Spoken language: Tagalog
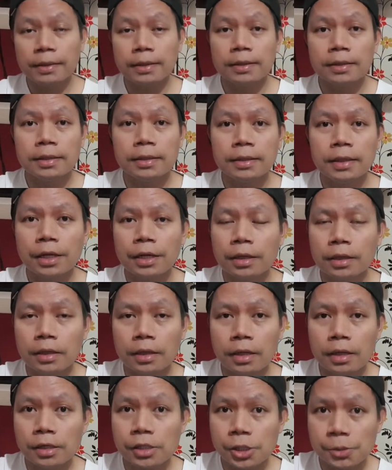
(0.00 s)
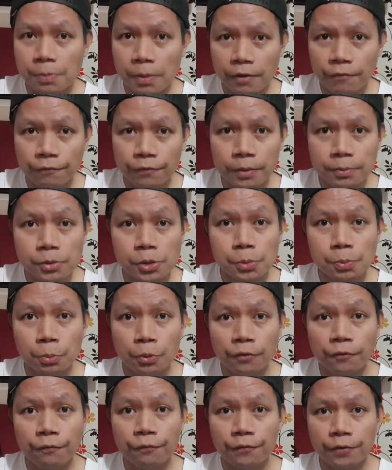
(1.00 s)
At hindi tayo nag expect from
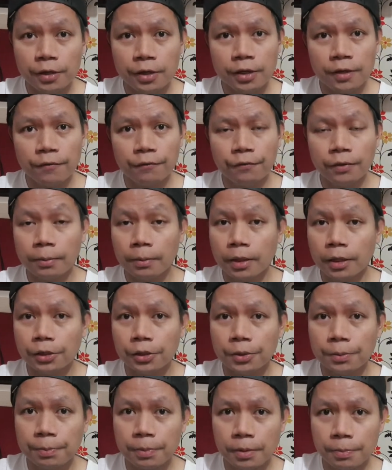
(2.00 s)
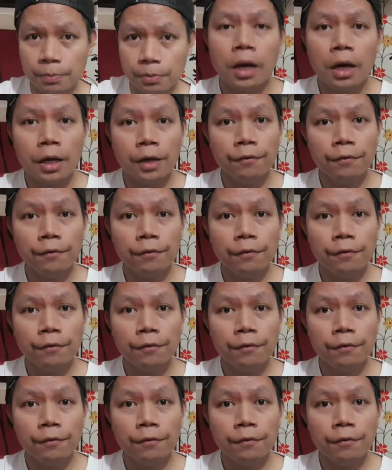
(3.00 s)
spoon feeding from other people.